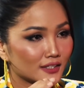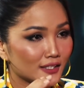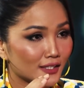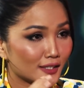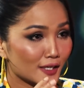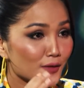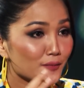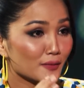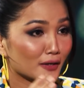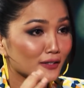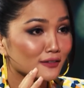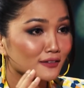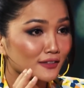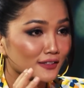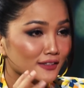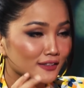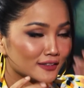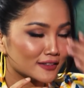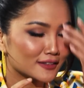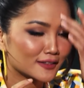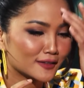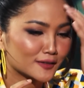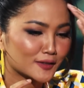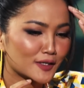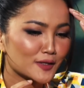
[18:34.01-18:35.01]
khi mà
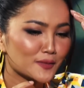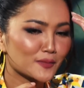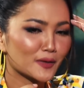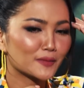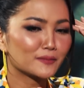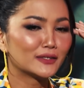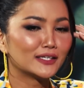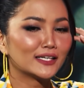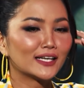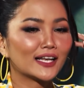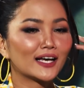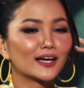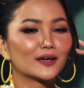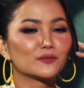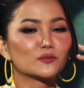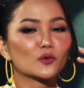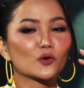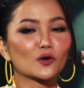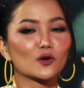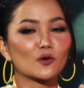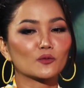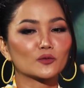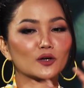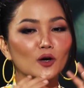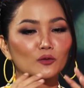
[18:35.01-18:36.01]
người ờ, khi mà mình là
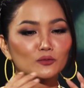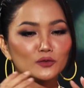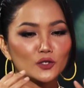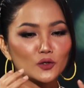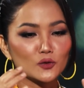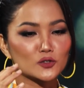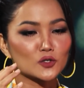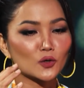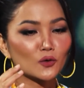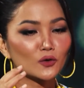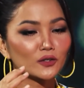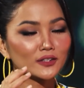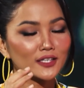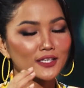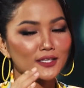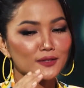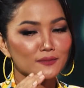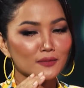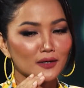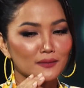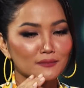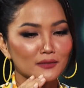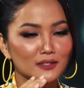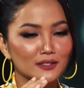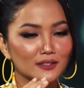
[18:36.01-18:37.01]
một cộng đồng thiểu số khi
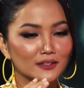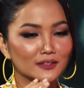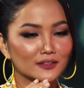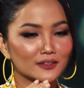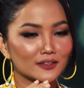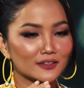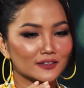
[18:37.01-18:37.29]
mà mình